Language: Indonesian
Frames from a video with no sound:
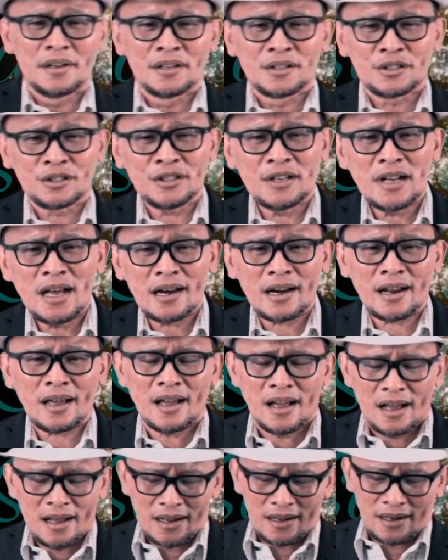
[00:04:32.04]

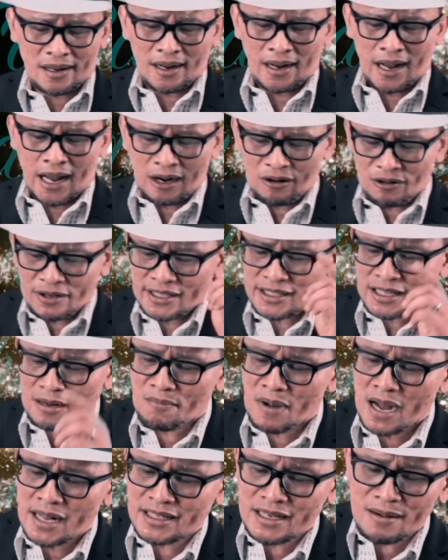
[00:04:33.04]
Saudara, kalau kita
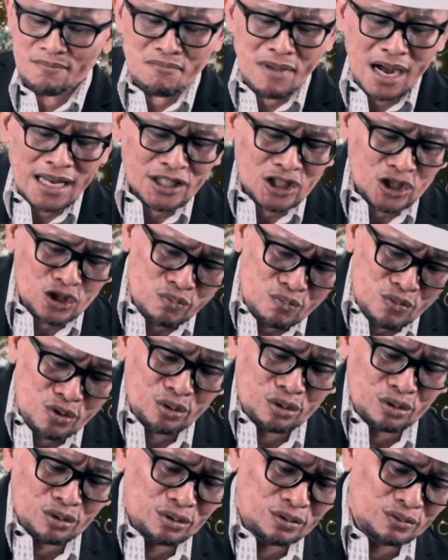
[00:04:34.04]
baca
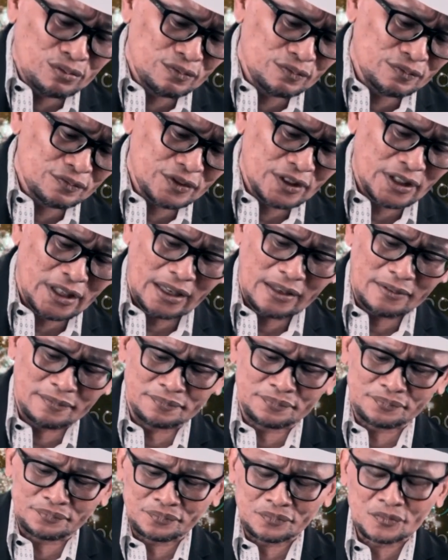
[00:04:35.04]
Mazmur ya.
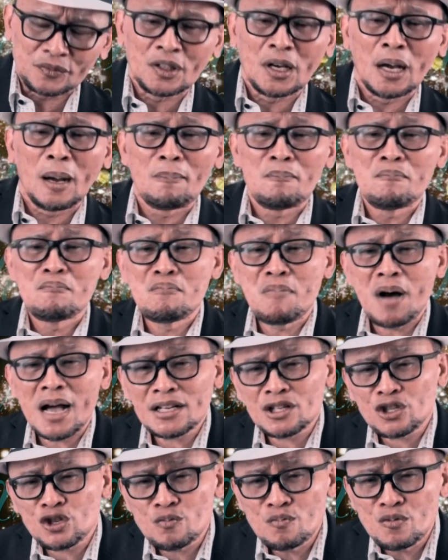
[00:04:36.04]

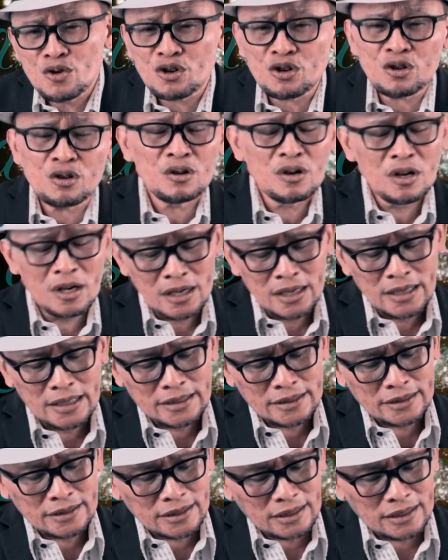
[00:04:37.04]
Mazmur
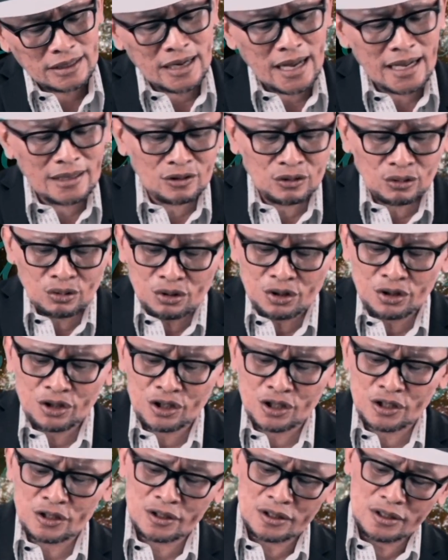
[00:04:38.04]

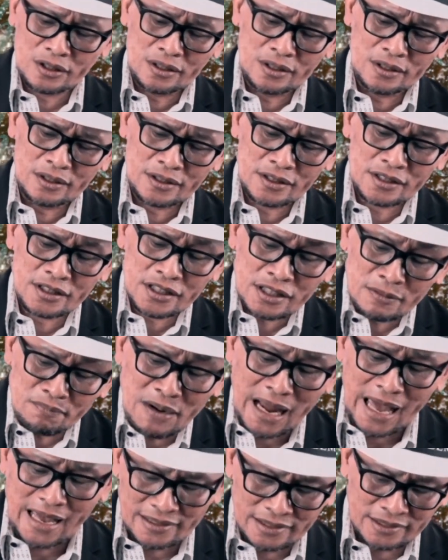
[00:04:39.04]
100
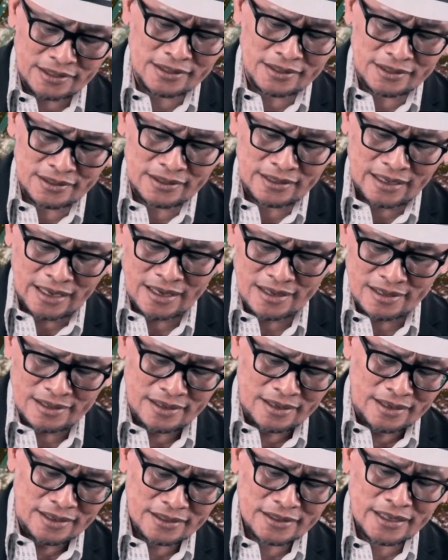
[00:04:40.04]
11 ya,
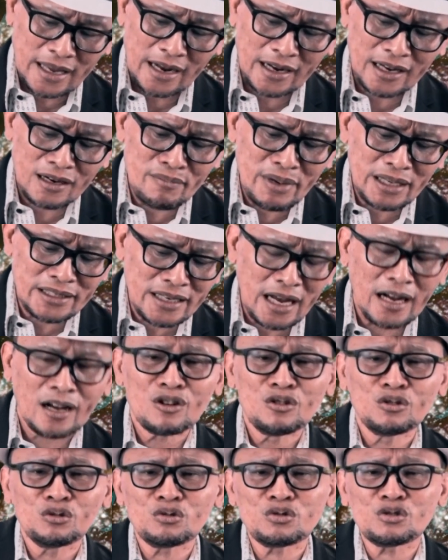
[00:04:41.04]
saya akan
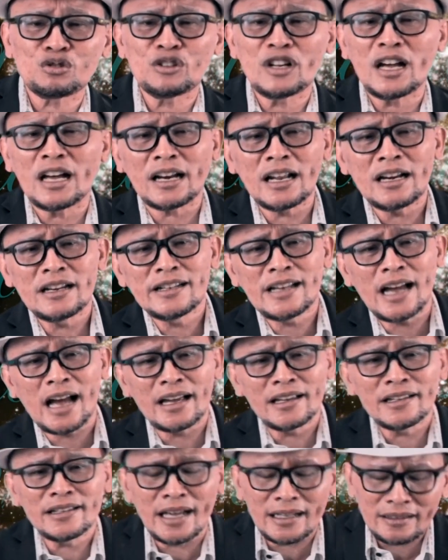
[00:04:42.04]
bacakan untuk saudara di
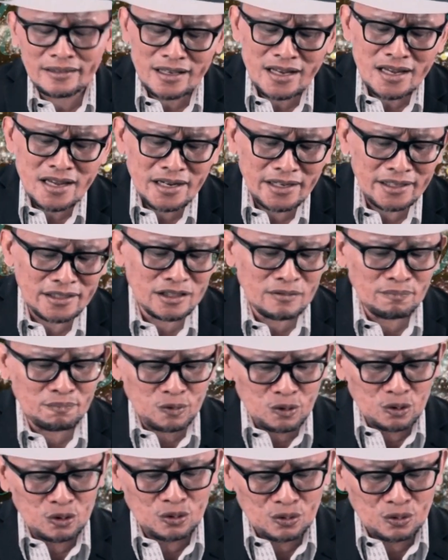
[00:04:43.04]
ayatnya yang ke-10